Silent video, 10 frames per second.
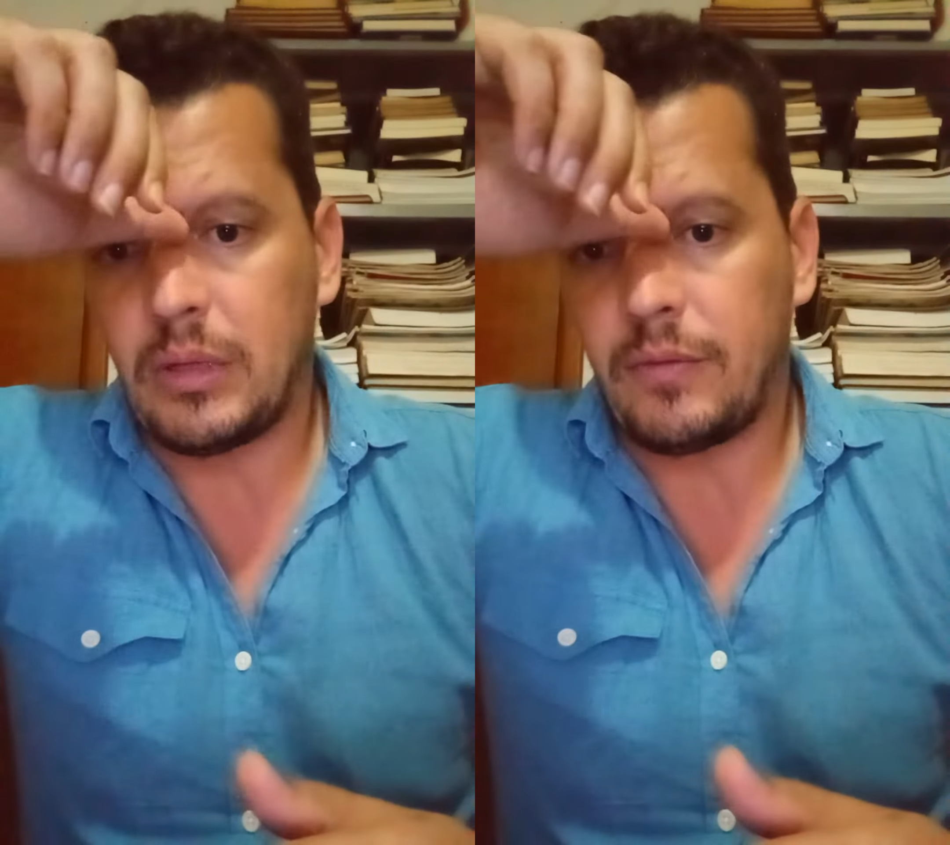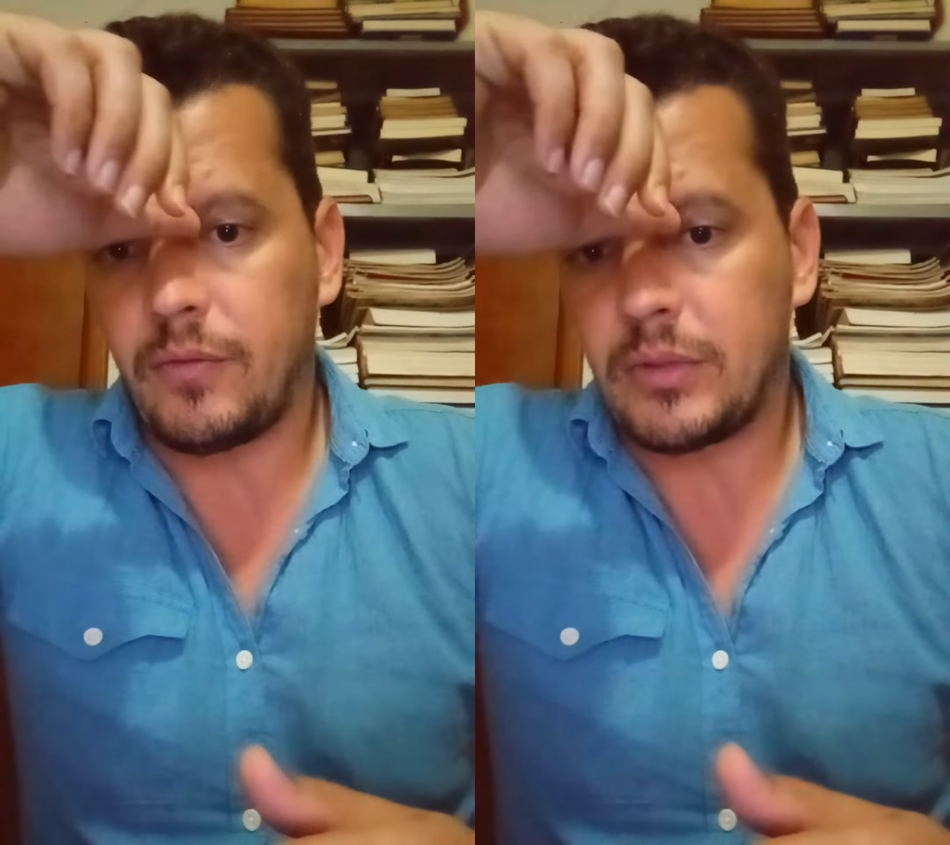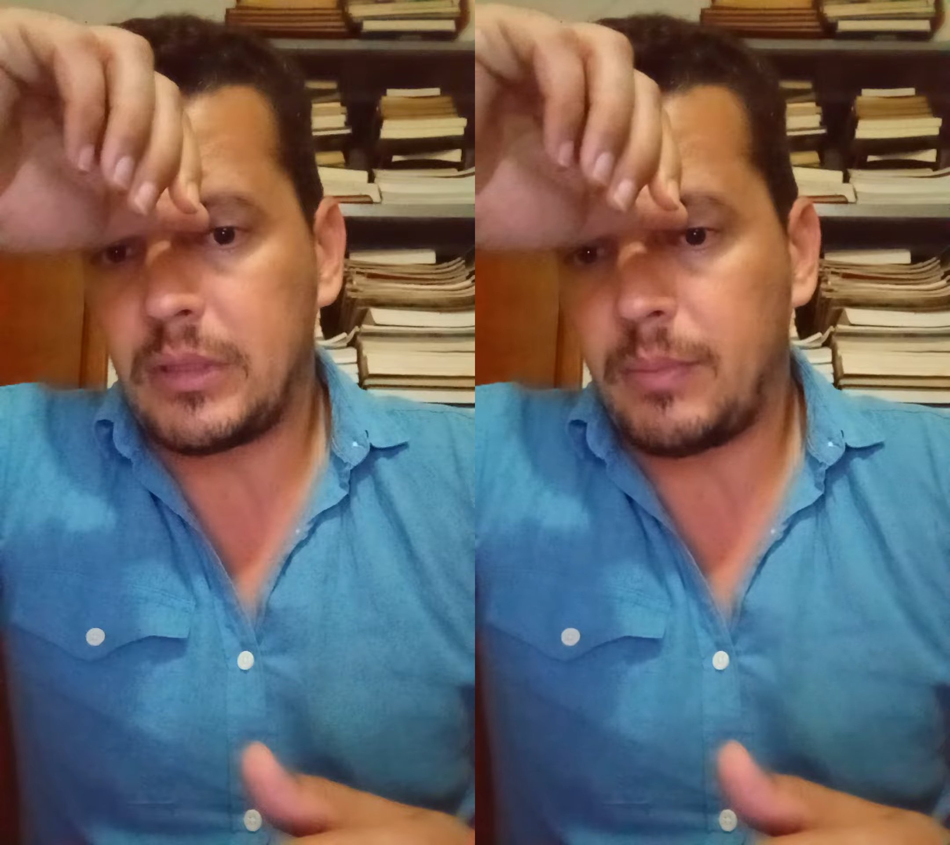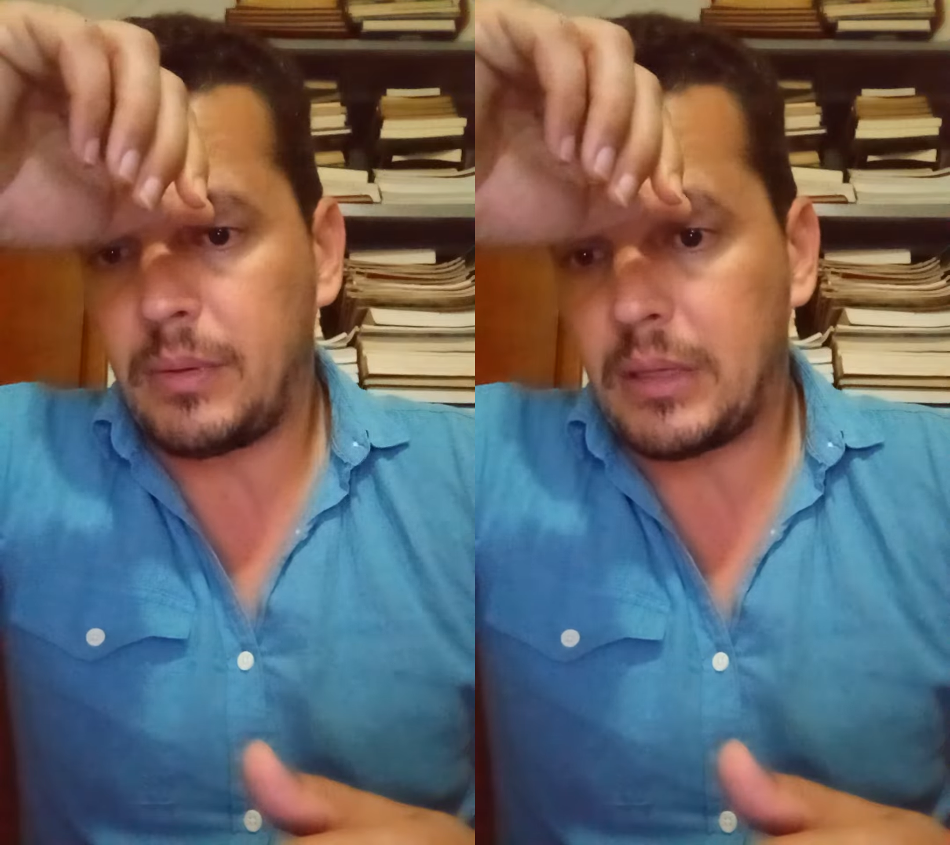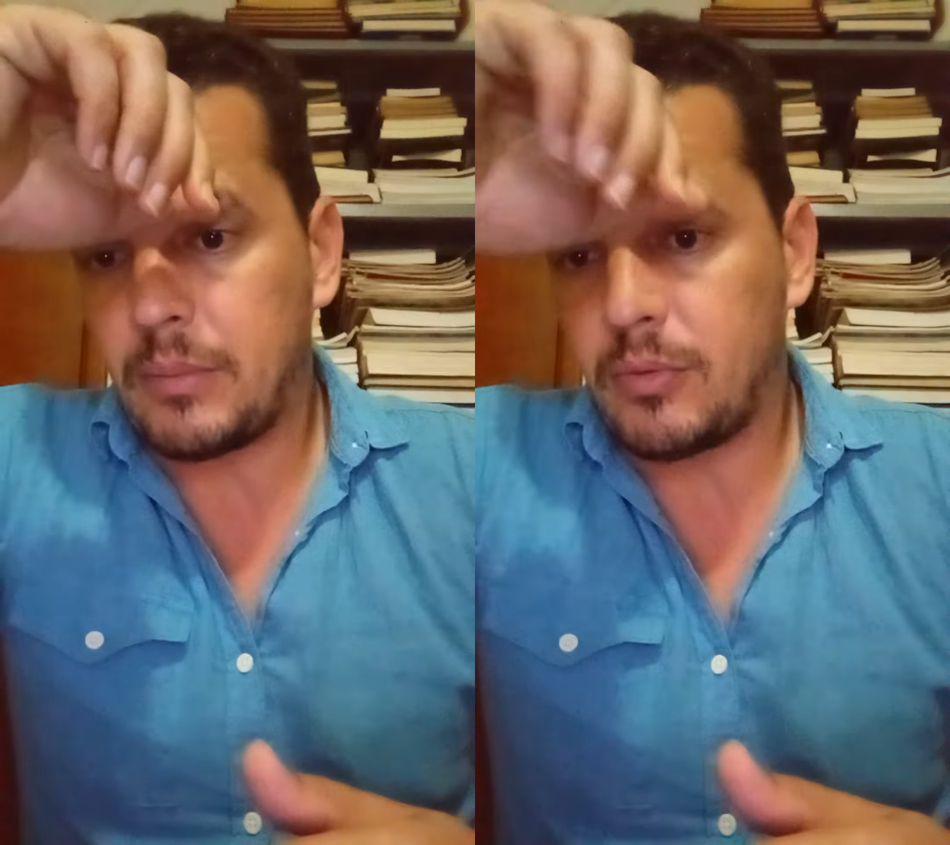na força da
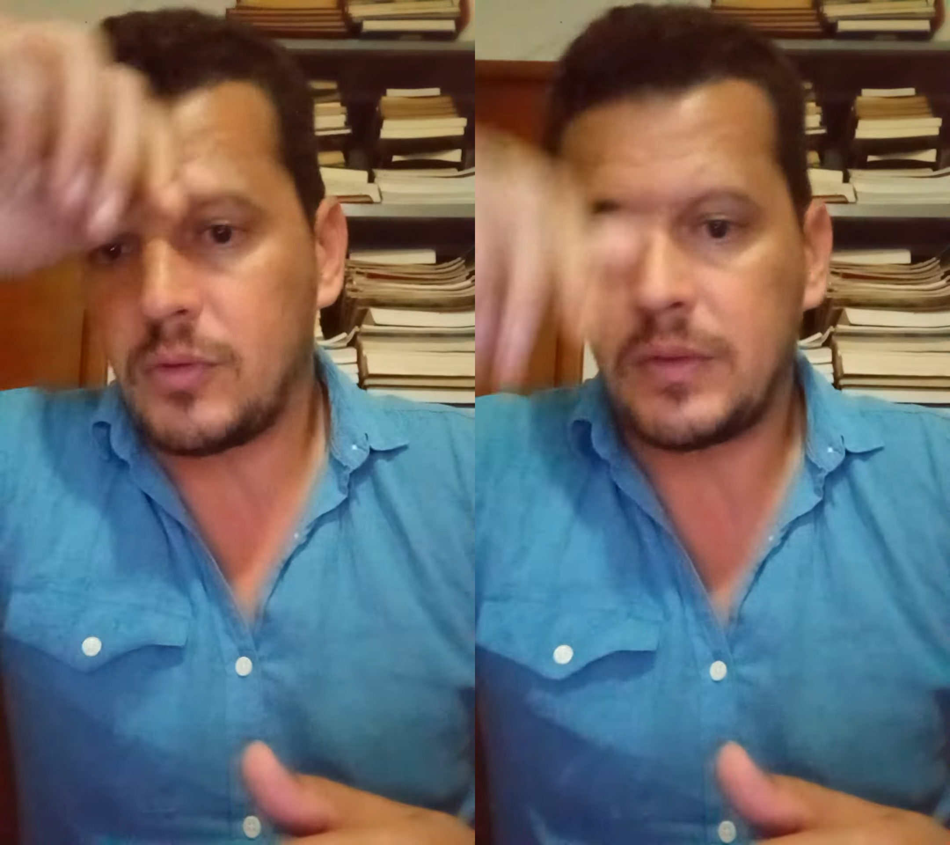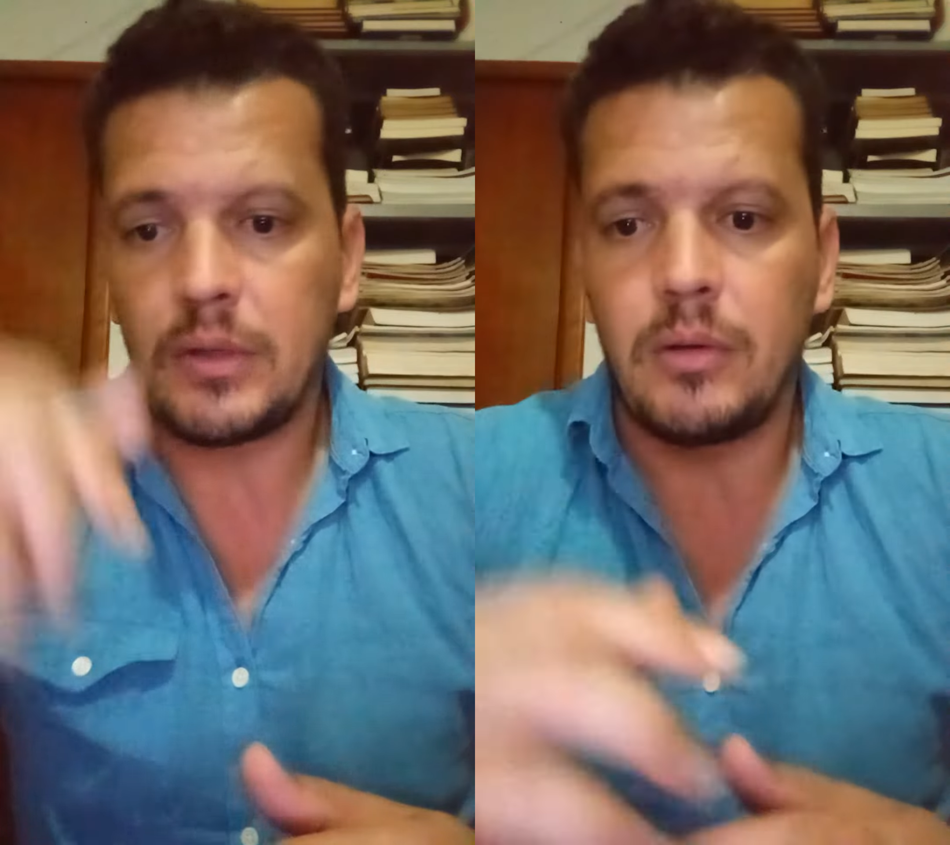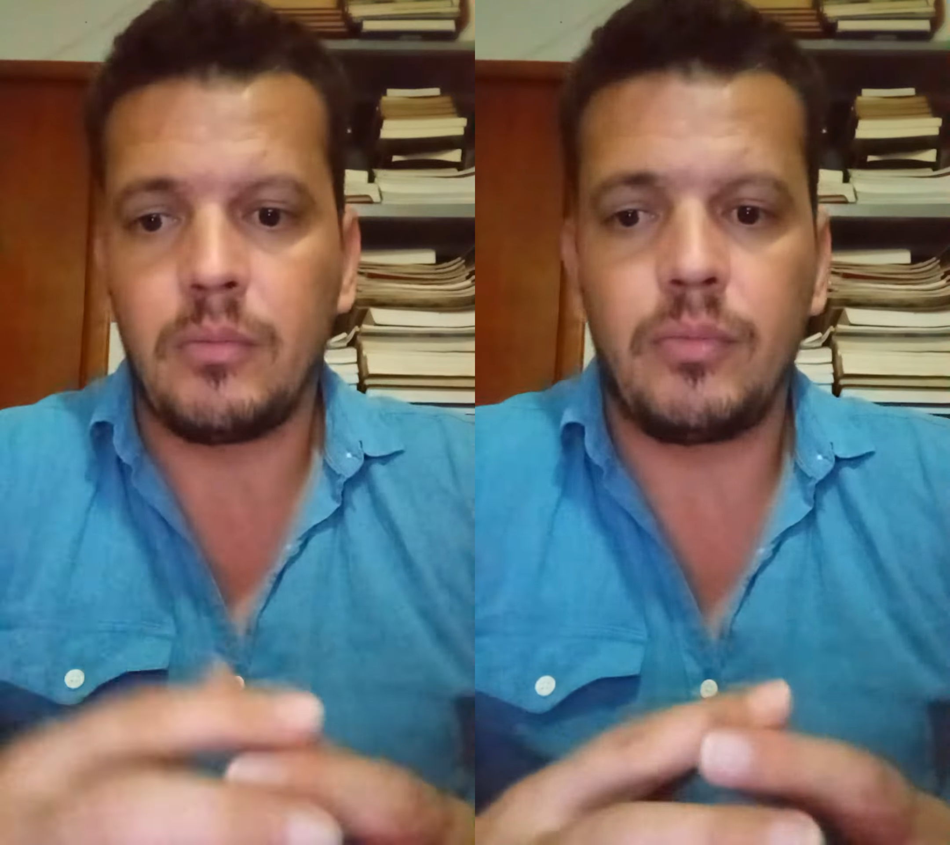pequena produção,